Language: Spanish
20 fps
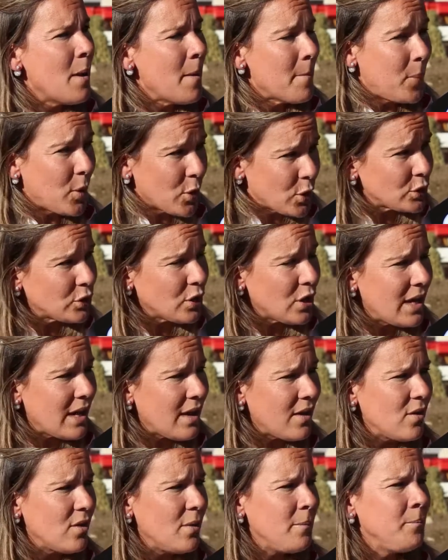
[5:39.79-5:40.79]
Por otro
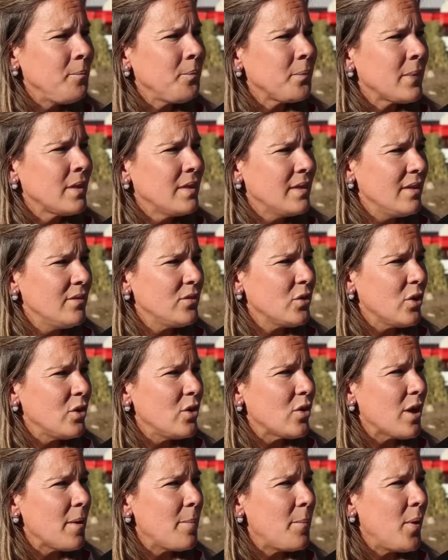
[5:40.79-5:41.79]
lado, dentro de
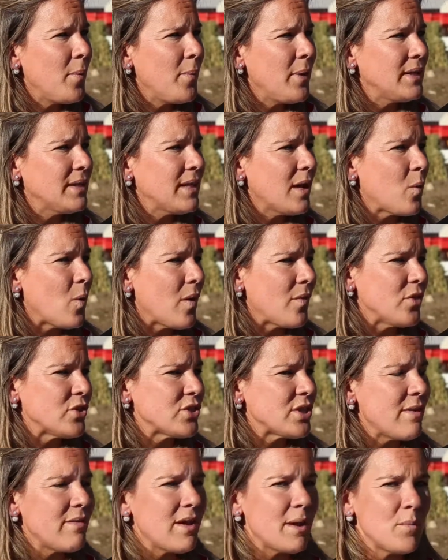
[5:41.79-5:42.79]
lo que es postventa, cuando
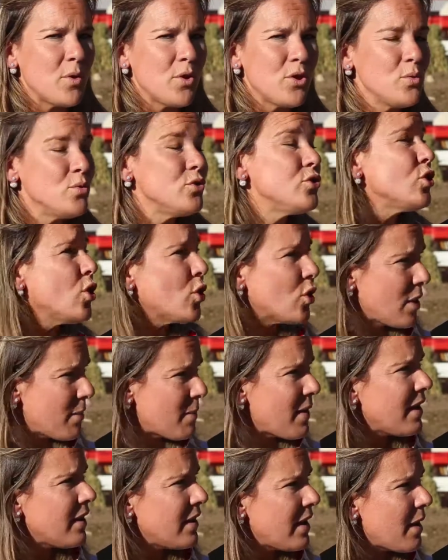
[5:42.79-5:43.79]
ya hablamos de un choque
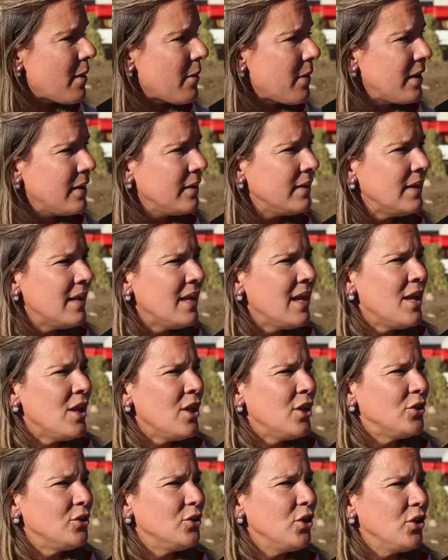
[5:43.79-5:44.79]
más grave,
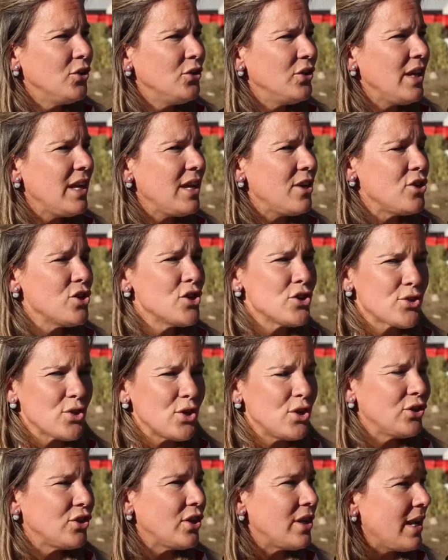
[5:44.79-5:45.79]
donde no
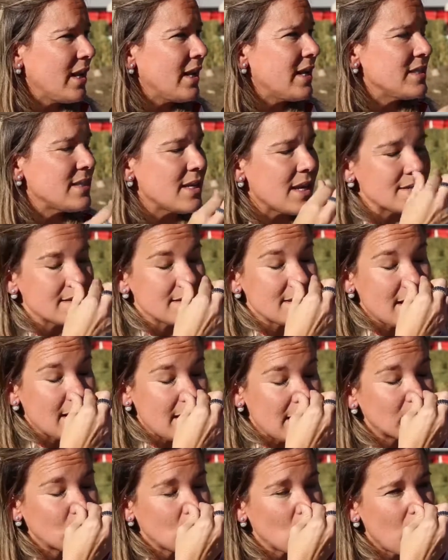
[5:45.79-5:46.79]
solo tenés que
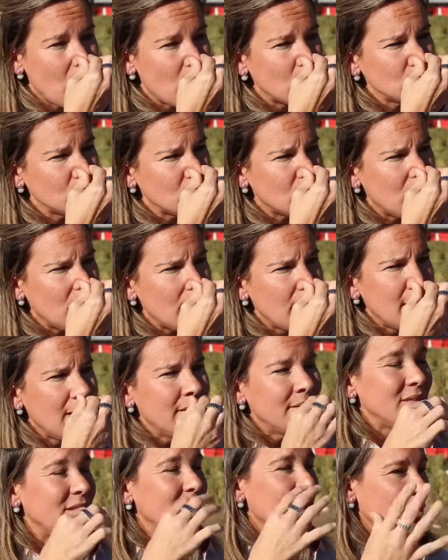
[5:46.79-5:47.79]
sacar tu auto
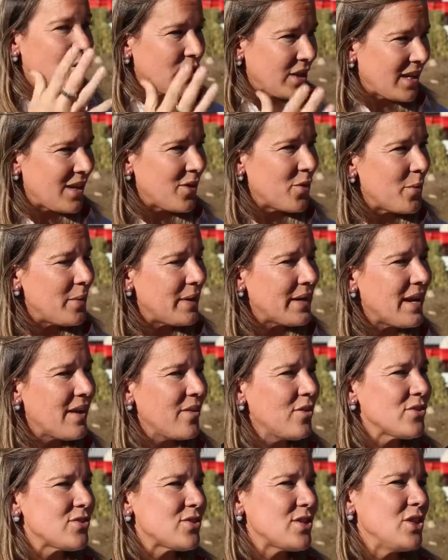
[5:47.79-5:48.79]
de donde quedó
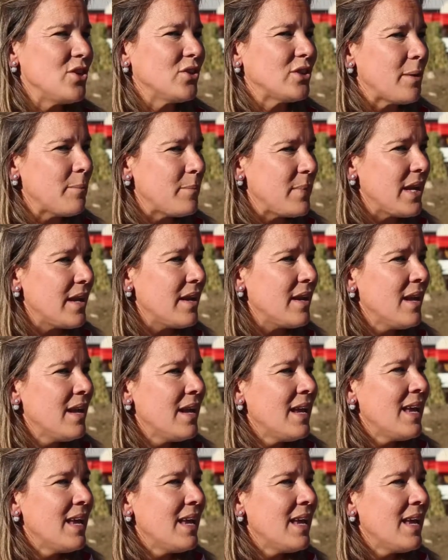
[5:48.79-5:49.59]
varado, sino también